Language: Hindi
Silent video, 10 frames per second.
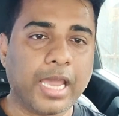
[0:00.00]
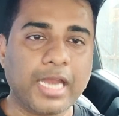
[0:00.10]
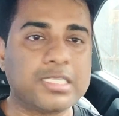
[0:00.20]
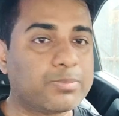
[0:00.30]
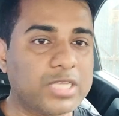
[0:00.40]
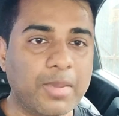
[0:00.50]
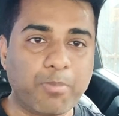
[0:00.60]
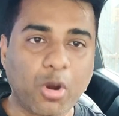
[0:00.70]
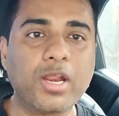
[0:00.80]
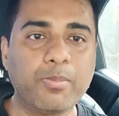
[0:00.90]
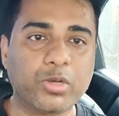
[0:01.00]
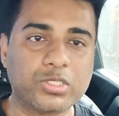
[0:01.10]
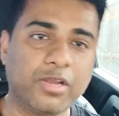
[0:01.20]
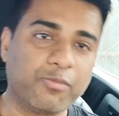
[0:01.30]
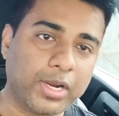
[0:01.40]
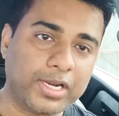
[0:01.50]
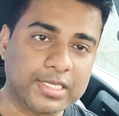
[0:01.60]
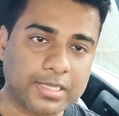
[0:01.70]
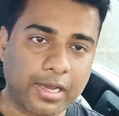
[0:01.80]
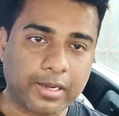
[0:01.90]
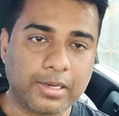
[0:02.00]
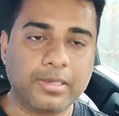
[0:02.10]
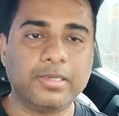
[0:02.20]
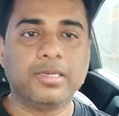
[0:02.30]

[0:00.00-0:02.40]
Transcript: एंड सबसे इंपॉर्टेंट पॉजिटिव पॉइंट है इस कार का